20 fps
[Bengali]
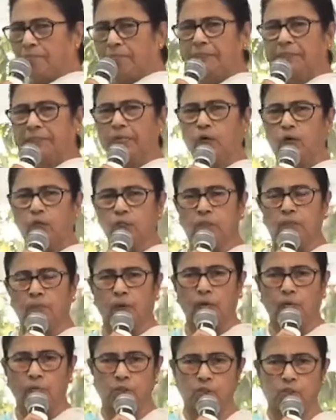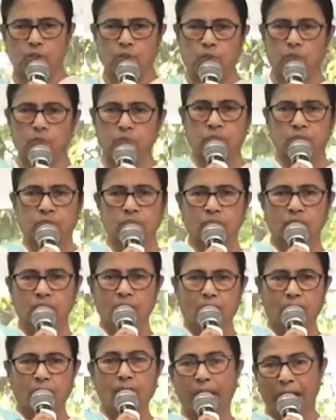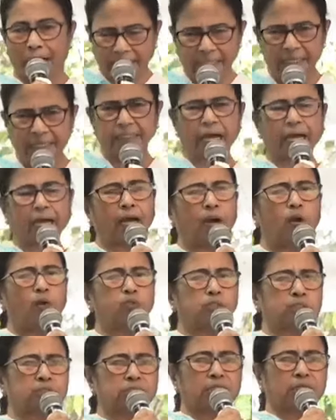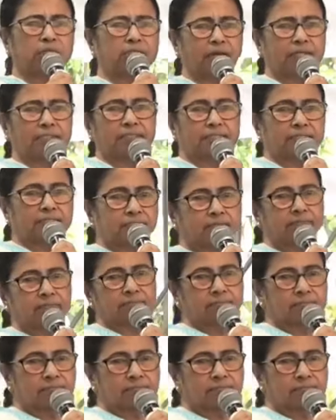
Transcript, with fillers: মিথ্যে কথা বলার জন্য মারি থাকা উচিত না দাঁতের